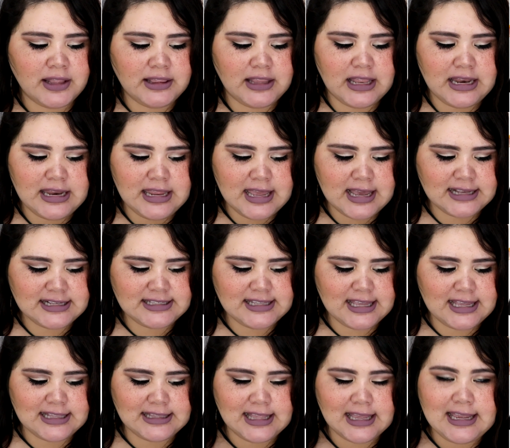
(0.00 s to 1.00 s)
tenía
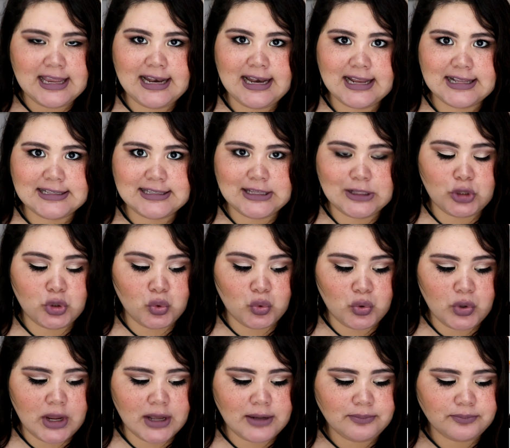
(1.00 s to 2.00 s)
este detalle en la
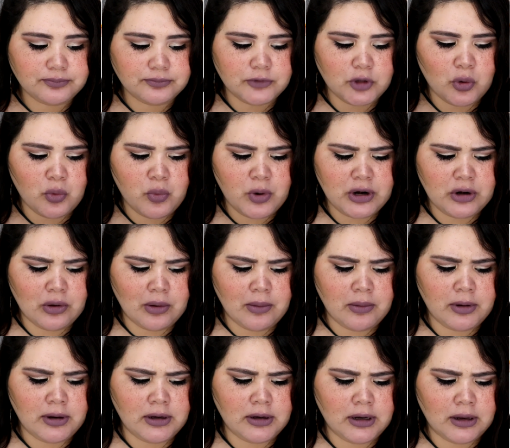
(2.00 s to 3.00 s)
cintura, o
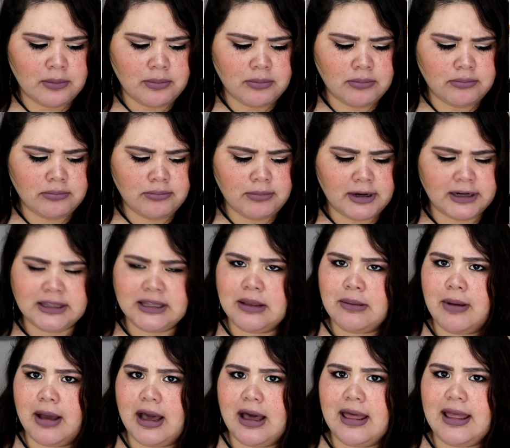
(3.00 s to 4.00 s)
bueno, en la parte
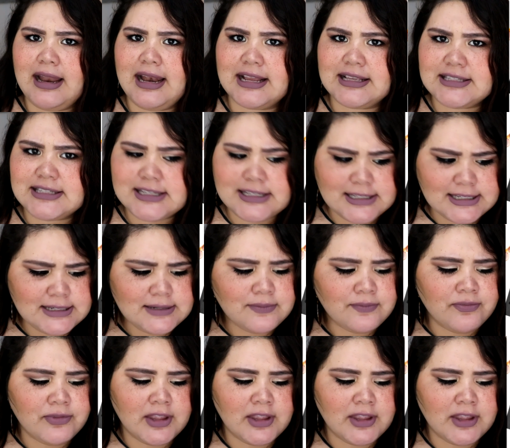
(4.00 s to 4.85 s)
baja de la chichi,